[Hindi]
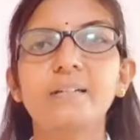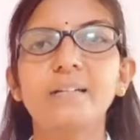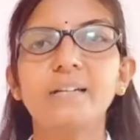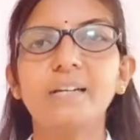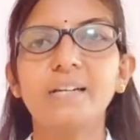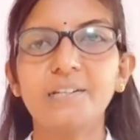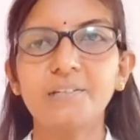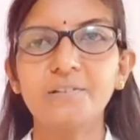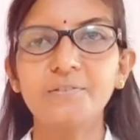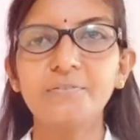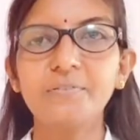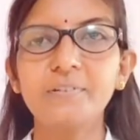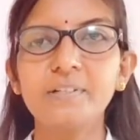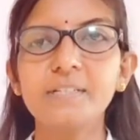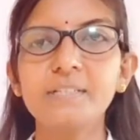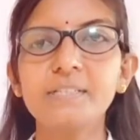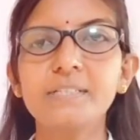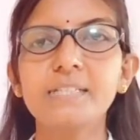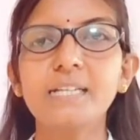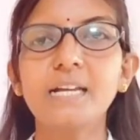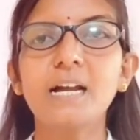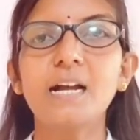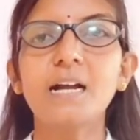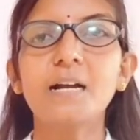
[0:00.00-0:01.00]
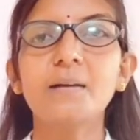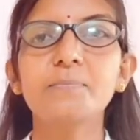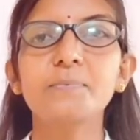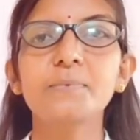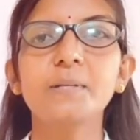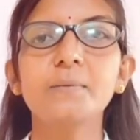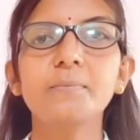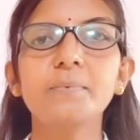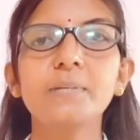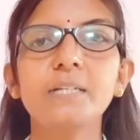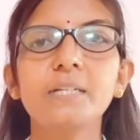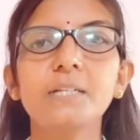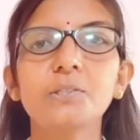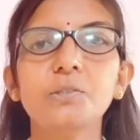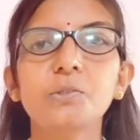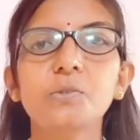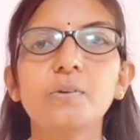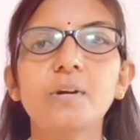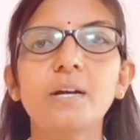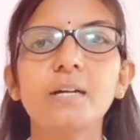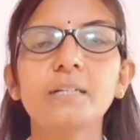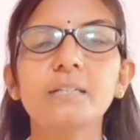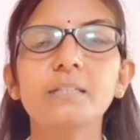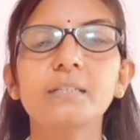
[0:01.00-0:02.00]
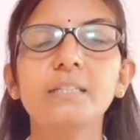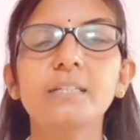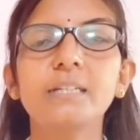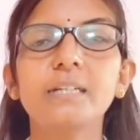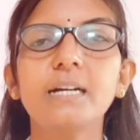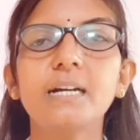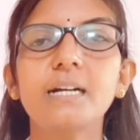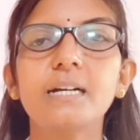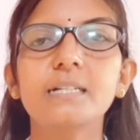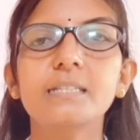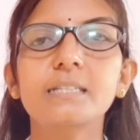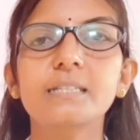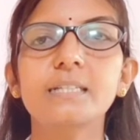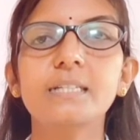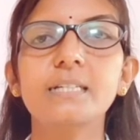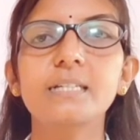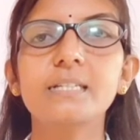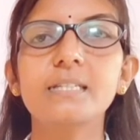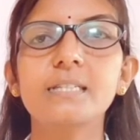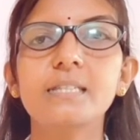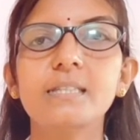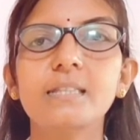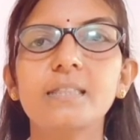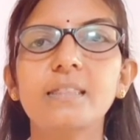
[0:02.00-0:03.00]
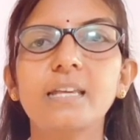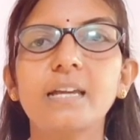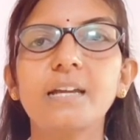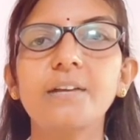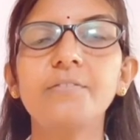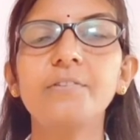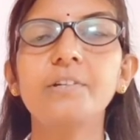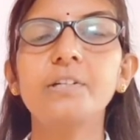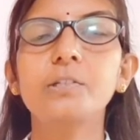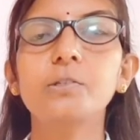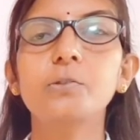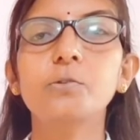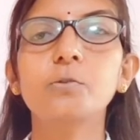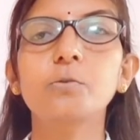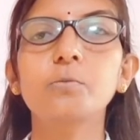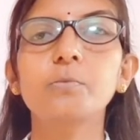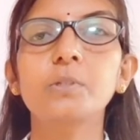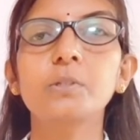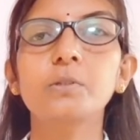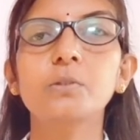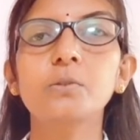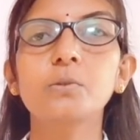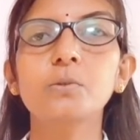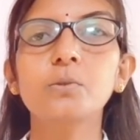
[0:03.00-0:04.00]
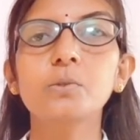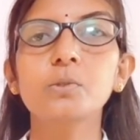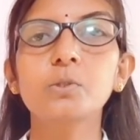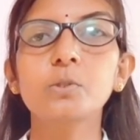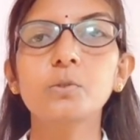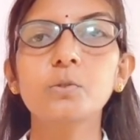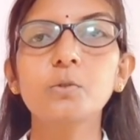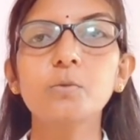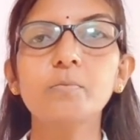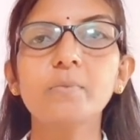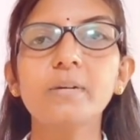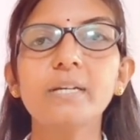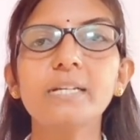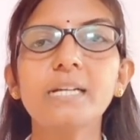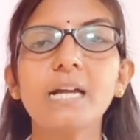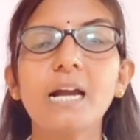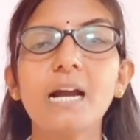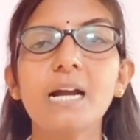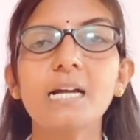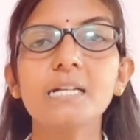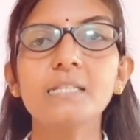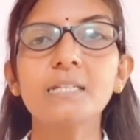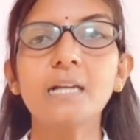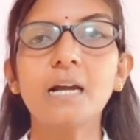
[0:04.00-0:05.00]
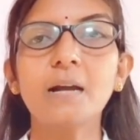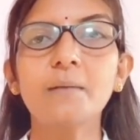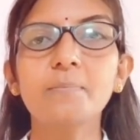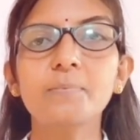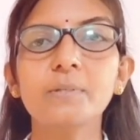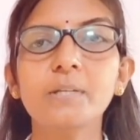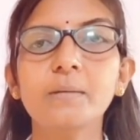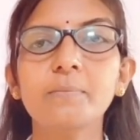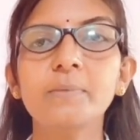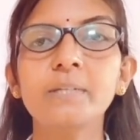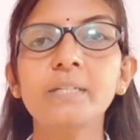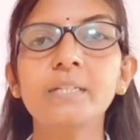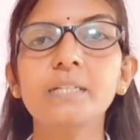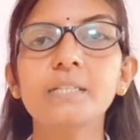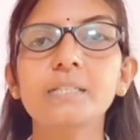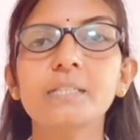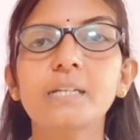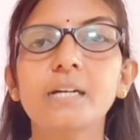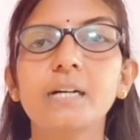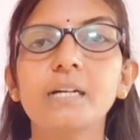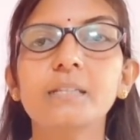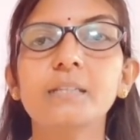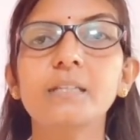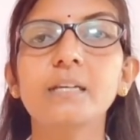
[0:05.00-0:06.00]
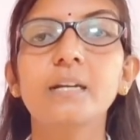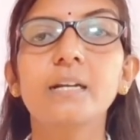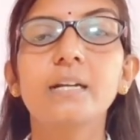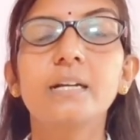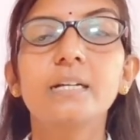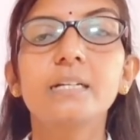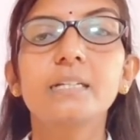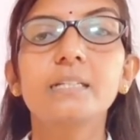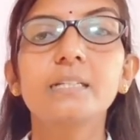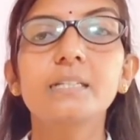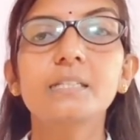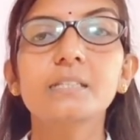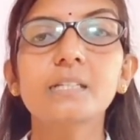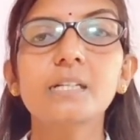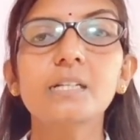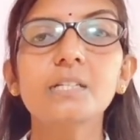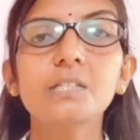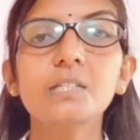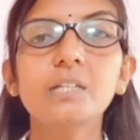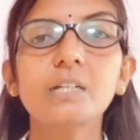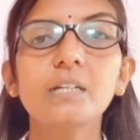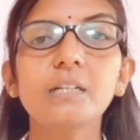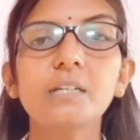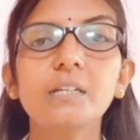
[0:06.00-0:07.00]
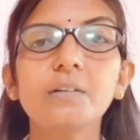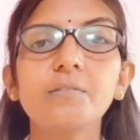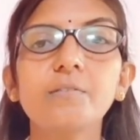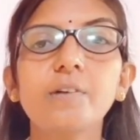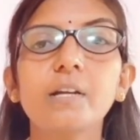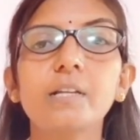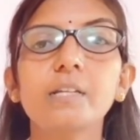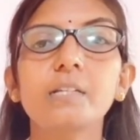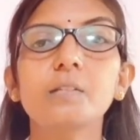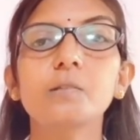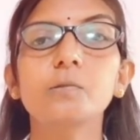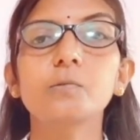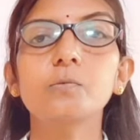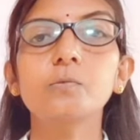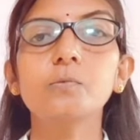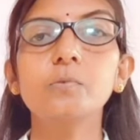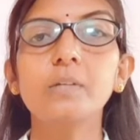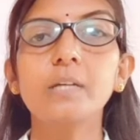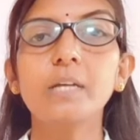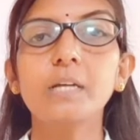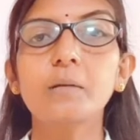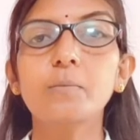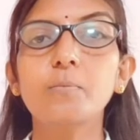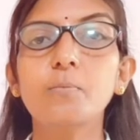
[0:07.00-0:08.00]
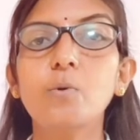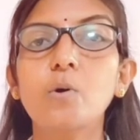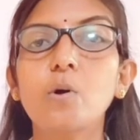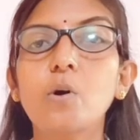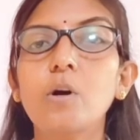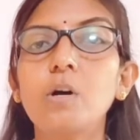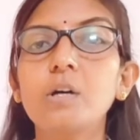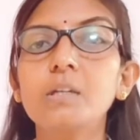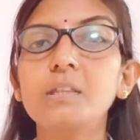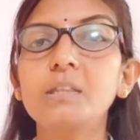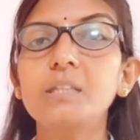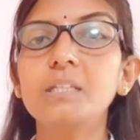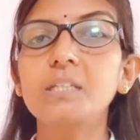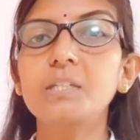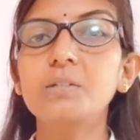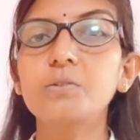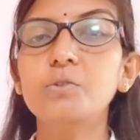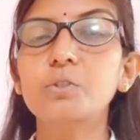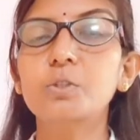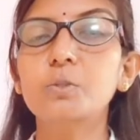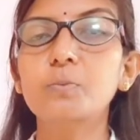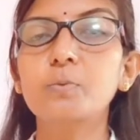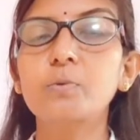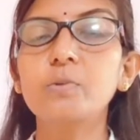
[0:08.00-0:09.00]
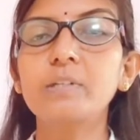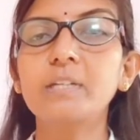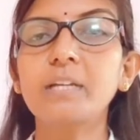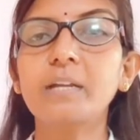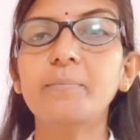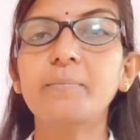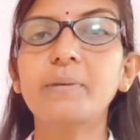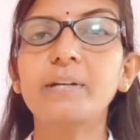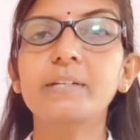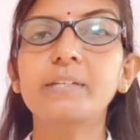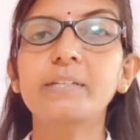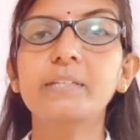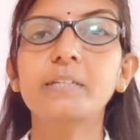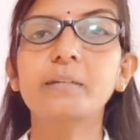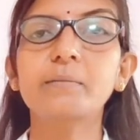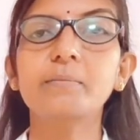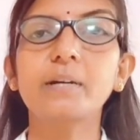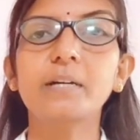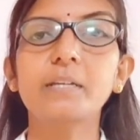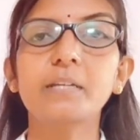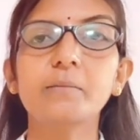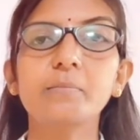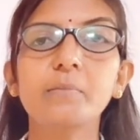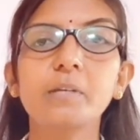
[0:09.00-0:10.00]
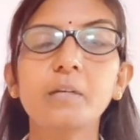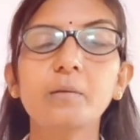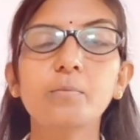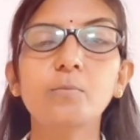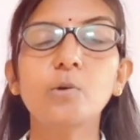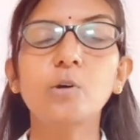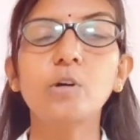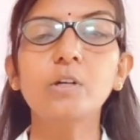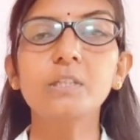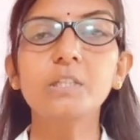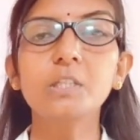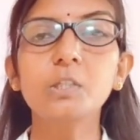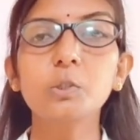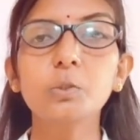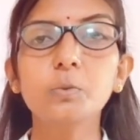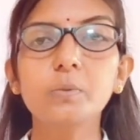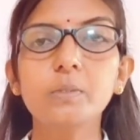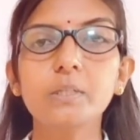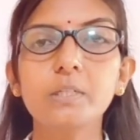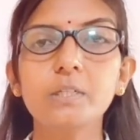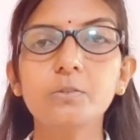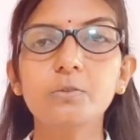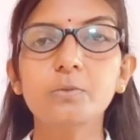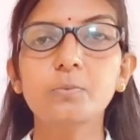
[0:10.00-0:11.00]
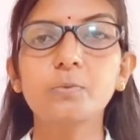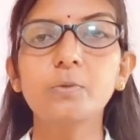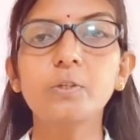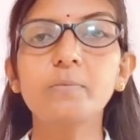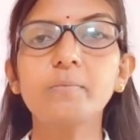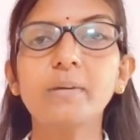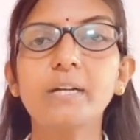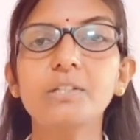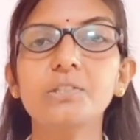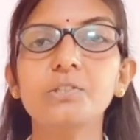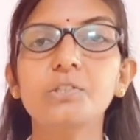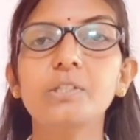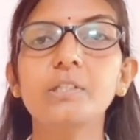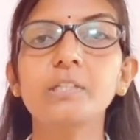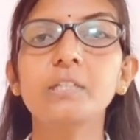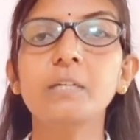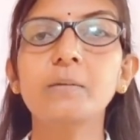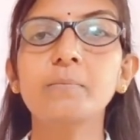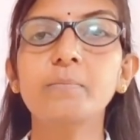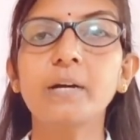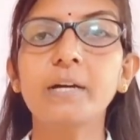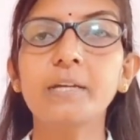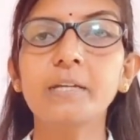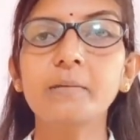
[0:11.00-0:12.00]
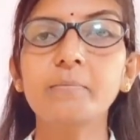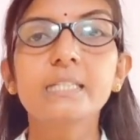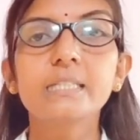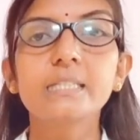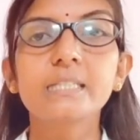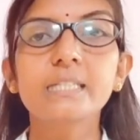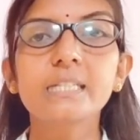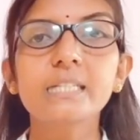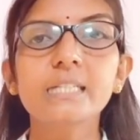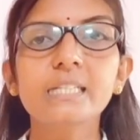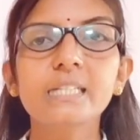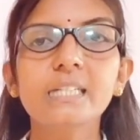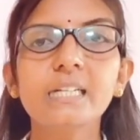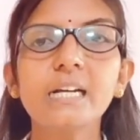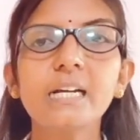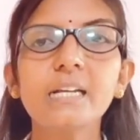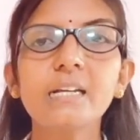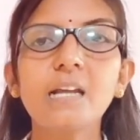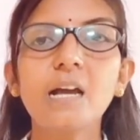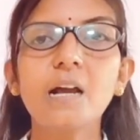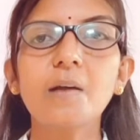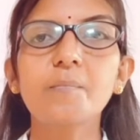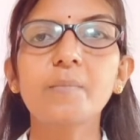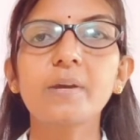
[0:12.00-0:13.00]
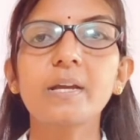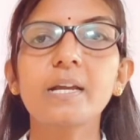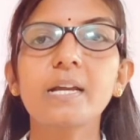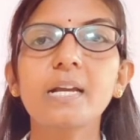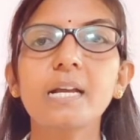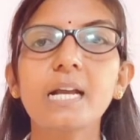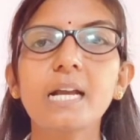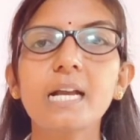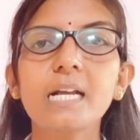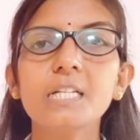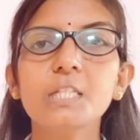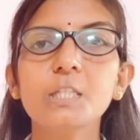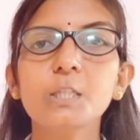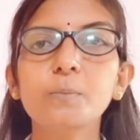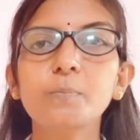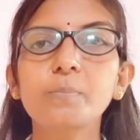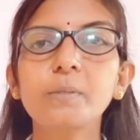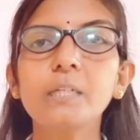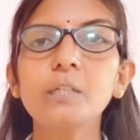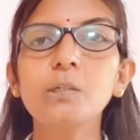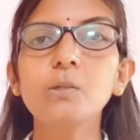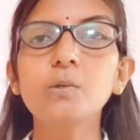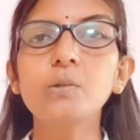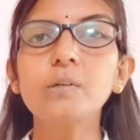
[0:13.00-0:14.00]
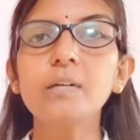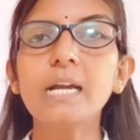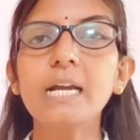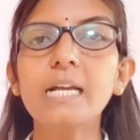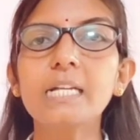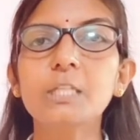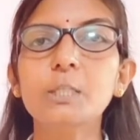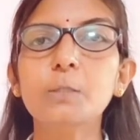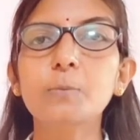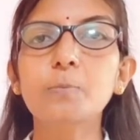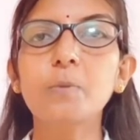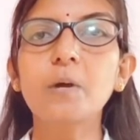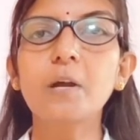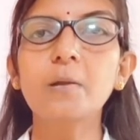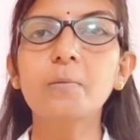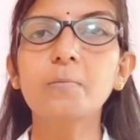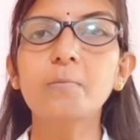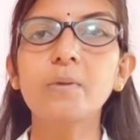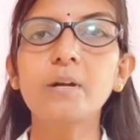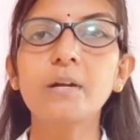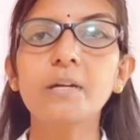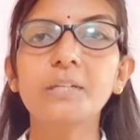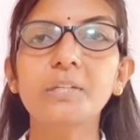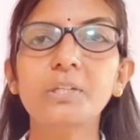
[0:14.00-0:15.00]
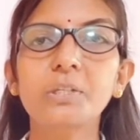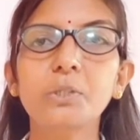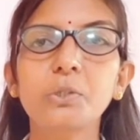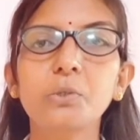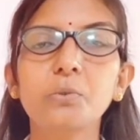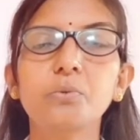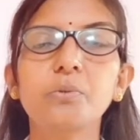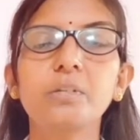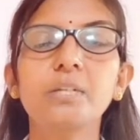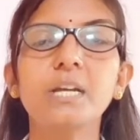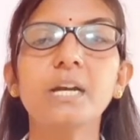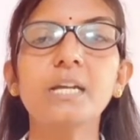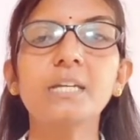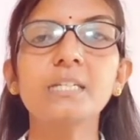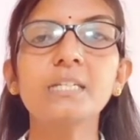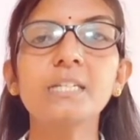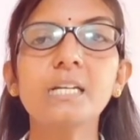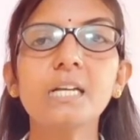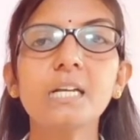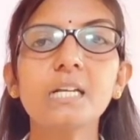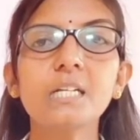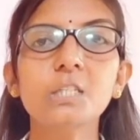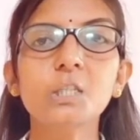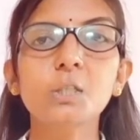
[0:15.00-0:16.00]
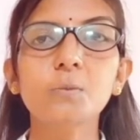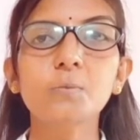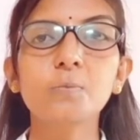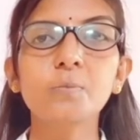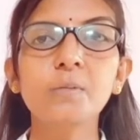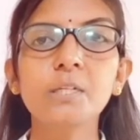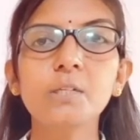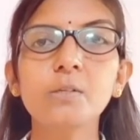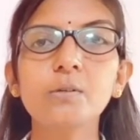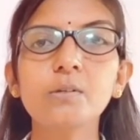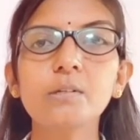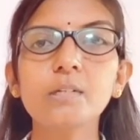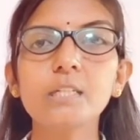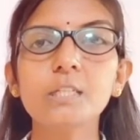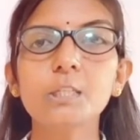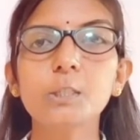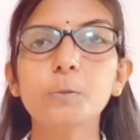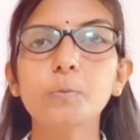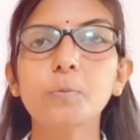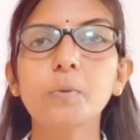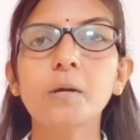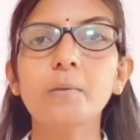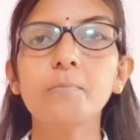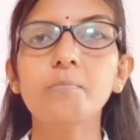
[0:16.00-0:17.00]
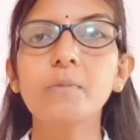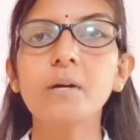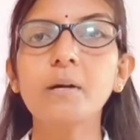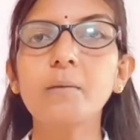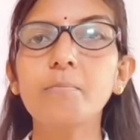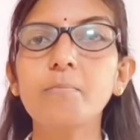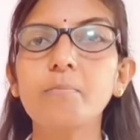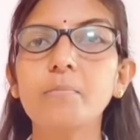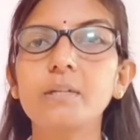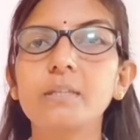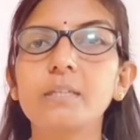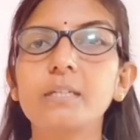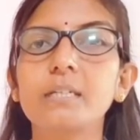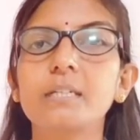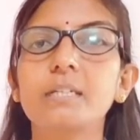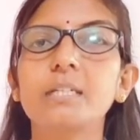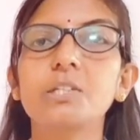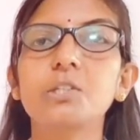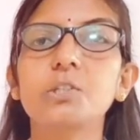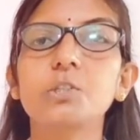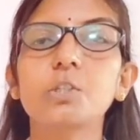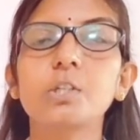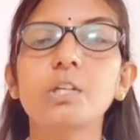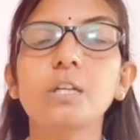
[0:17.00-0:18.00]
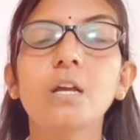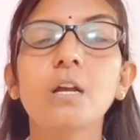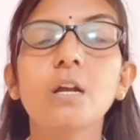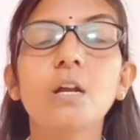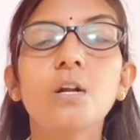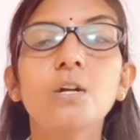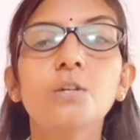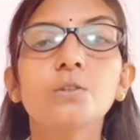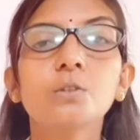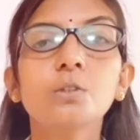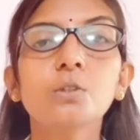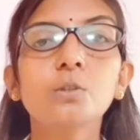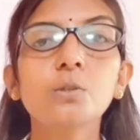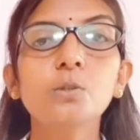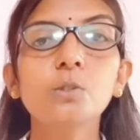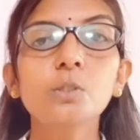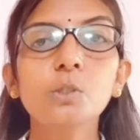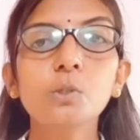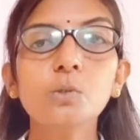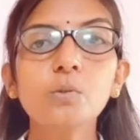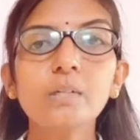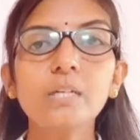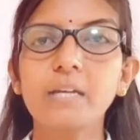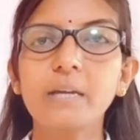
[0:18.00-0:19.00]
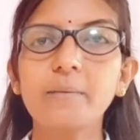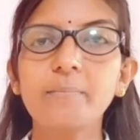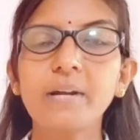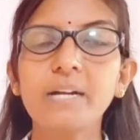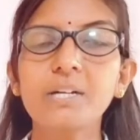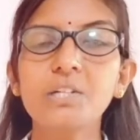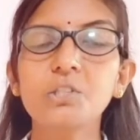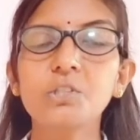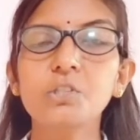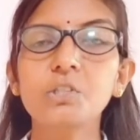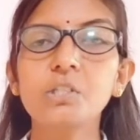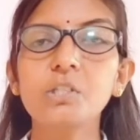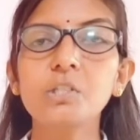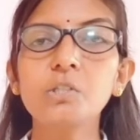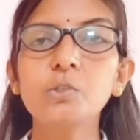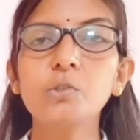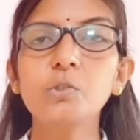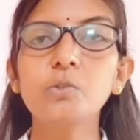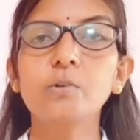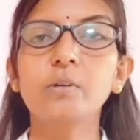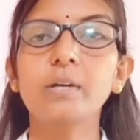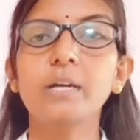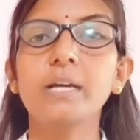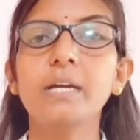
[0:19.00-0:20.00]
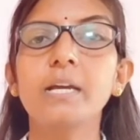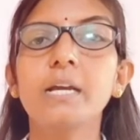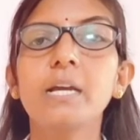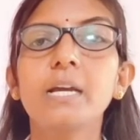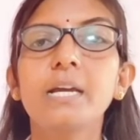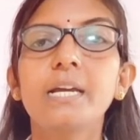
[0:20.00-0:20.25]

हेलो फ्रेंड्स आप सभी का स्वागत है आज के इस नए वीडियो में तो दोस्तों मैं आज आप सभी के साथ डिस्कस करने वाली हूँ एक बहुत यूजफुल रेमेडी के बारे में एक बहुत ही यूजफुल मेडिसिन के बारे में जिसका नाम है एस्पीडो एस्पार्मा क्यू यानी एस्पीडो एस्पार्मा मदर टिंचर तो दोस्तों ये मेडिसिन जो है